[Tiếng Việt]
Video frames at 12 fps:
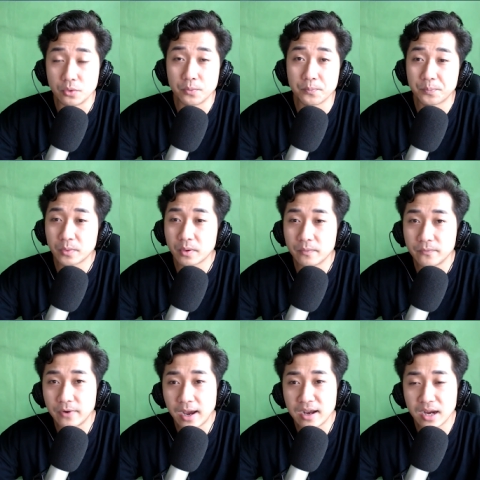Và ngay
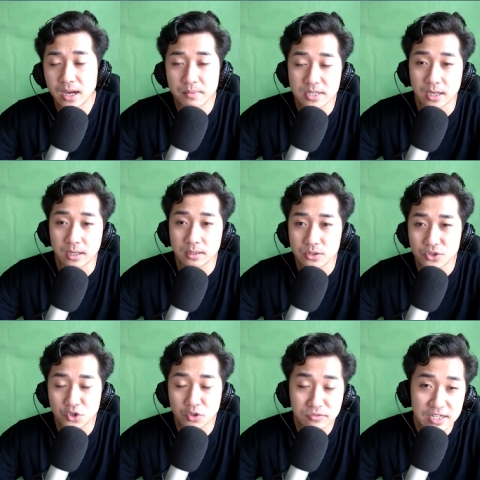bây giờ chúng ta sẽ
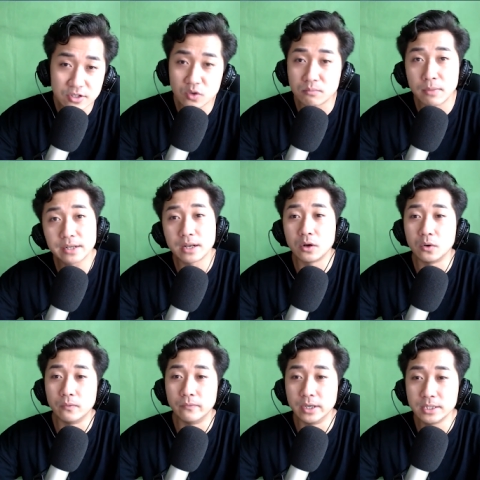cùng bắt đầu với
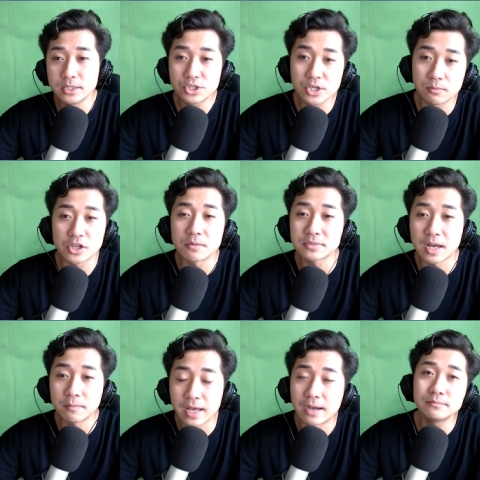chương một trăm tám mươi tám,
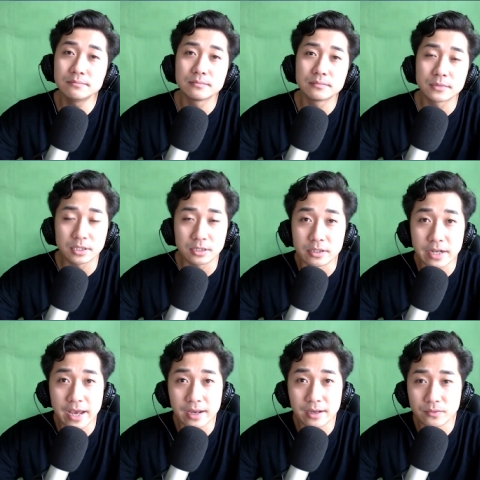tựa đề
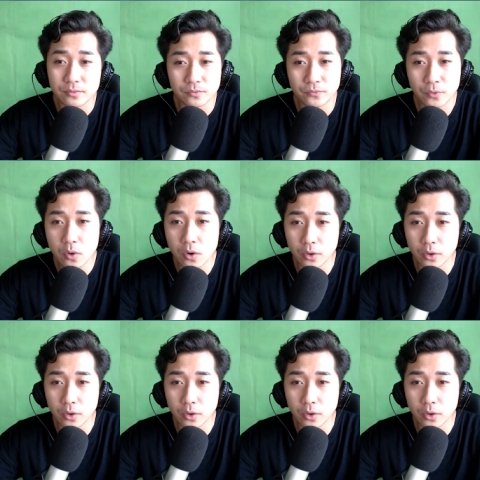Vũ Hồn.